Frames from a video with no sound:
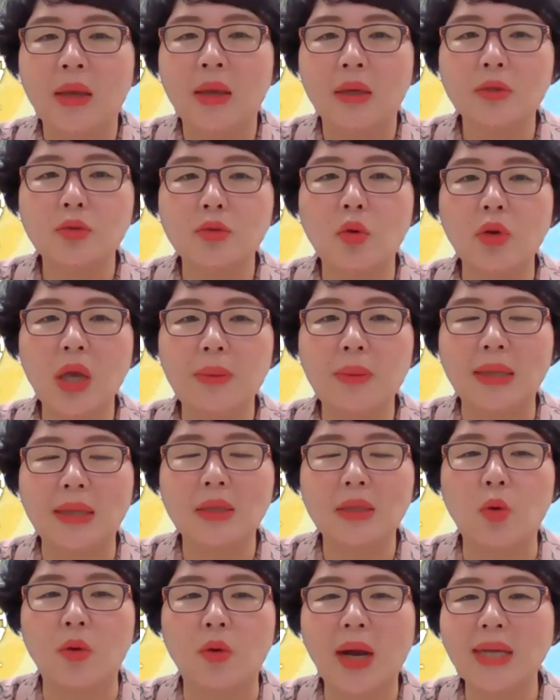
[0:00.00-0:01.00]
그
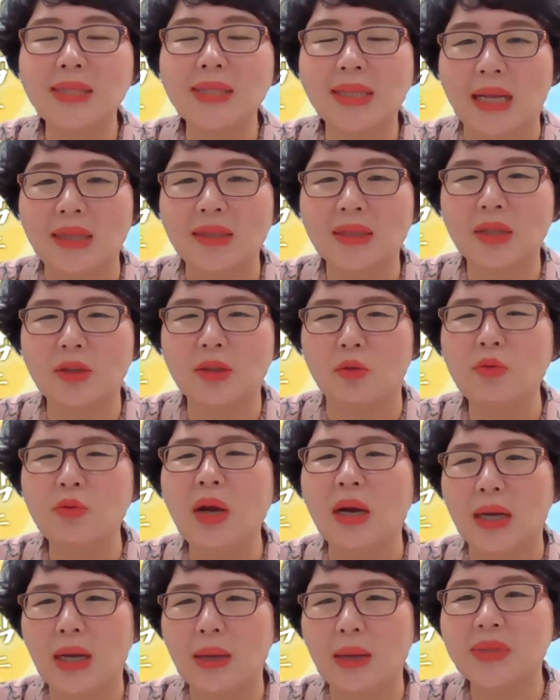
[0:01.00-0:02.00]
소개받은 곳까지 가는게 너무
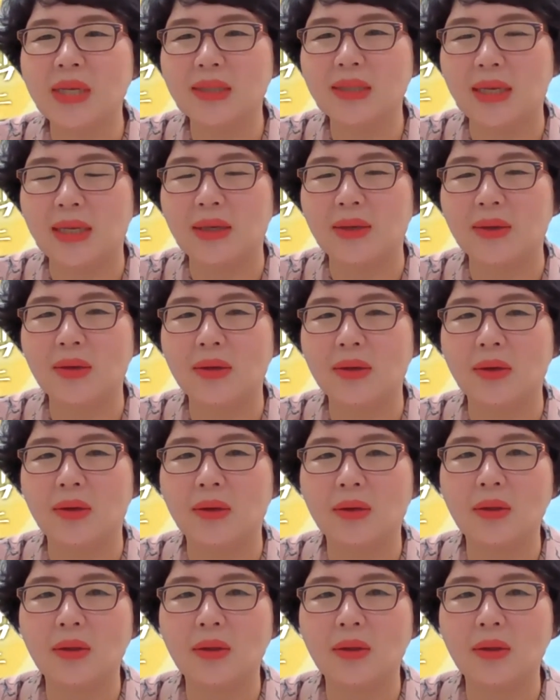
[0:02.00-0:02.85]
아깝잖아요.